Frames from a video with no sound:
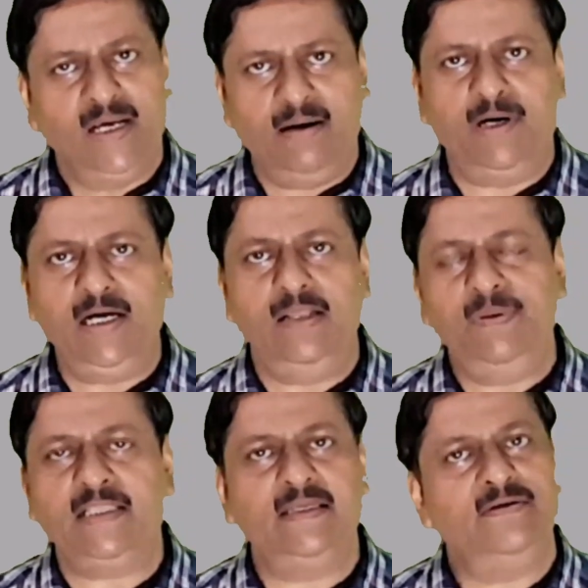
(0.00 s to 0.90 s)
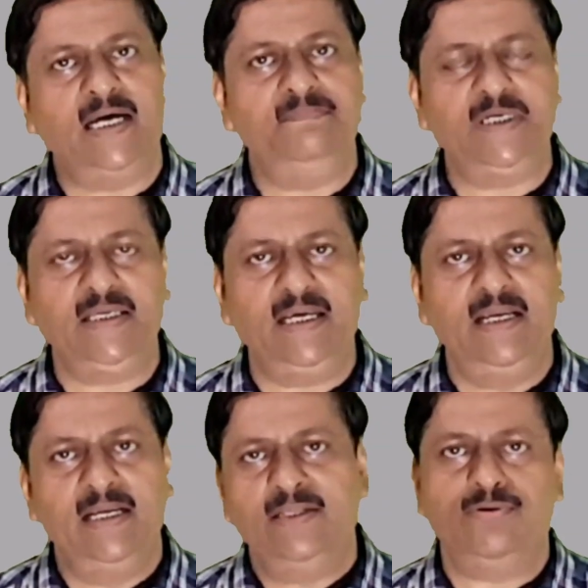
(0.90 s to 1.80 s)
हमारे लिए भी एक दिन टाइम चाहिए
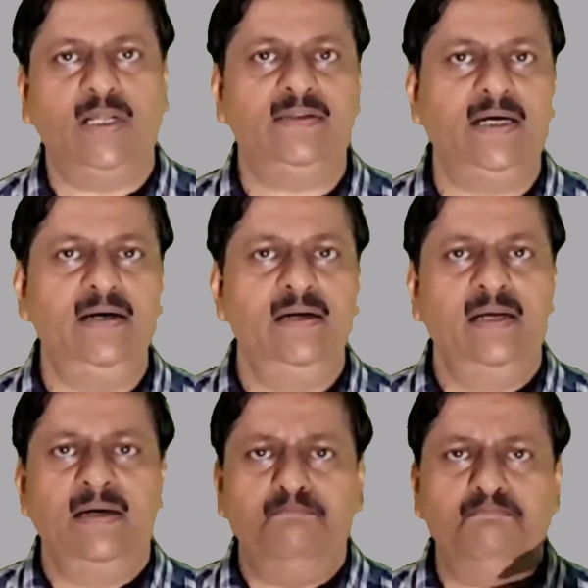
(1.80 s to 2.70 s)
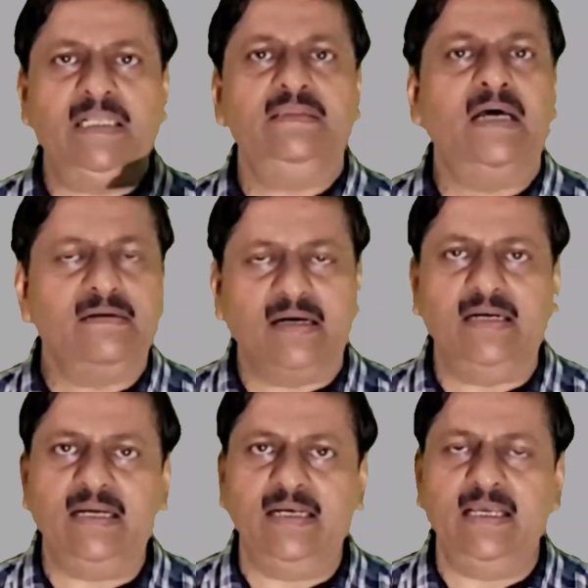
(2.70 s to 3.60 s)
थोड़ा सा मंथन
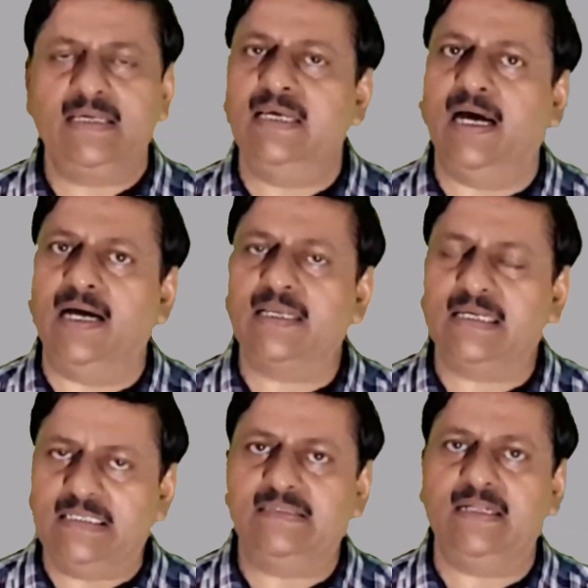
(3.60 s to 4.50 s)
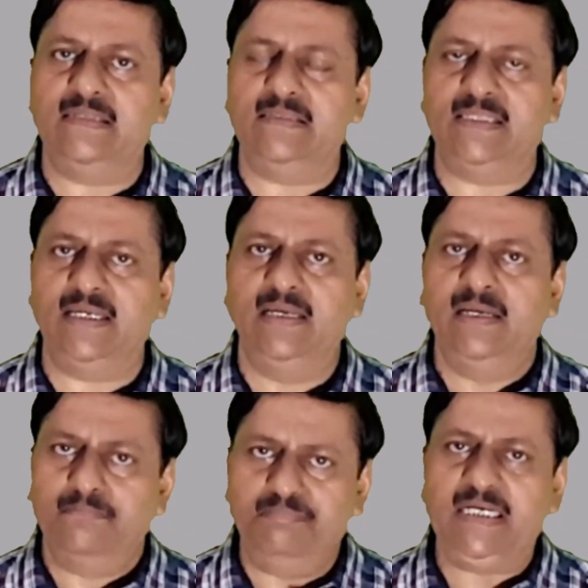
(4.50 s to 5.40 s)
करने के लिए कि आगे किस तरह से इसे
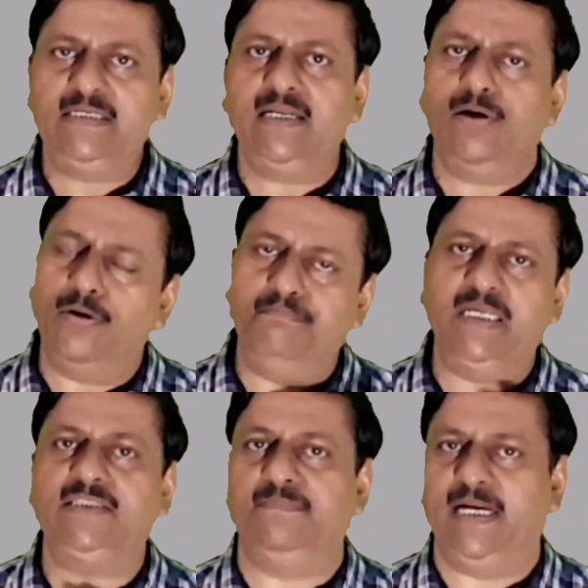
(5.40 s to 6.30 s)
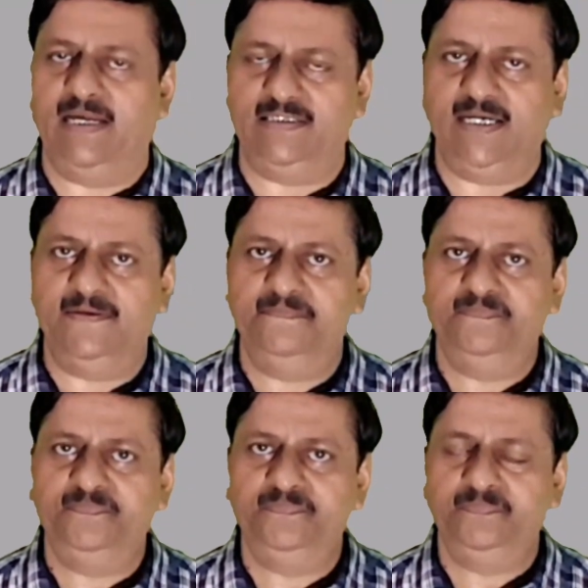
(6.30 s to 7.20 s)
बेटर और बेस्ट बनाया जाए
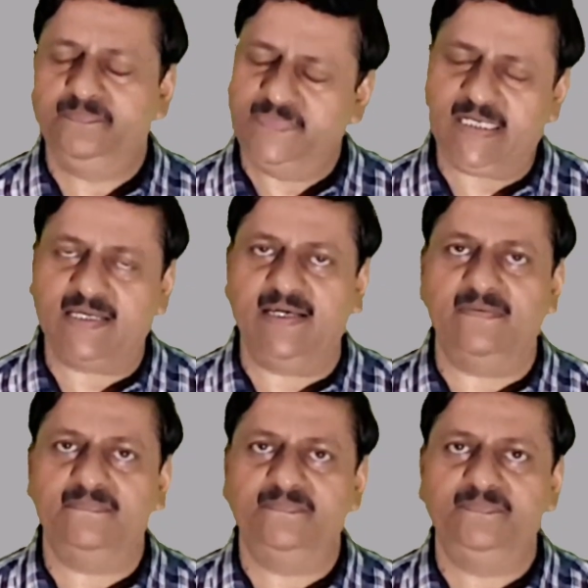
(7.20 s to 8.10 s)
चेक किया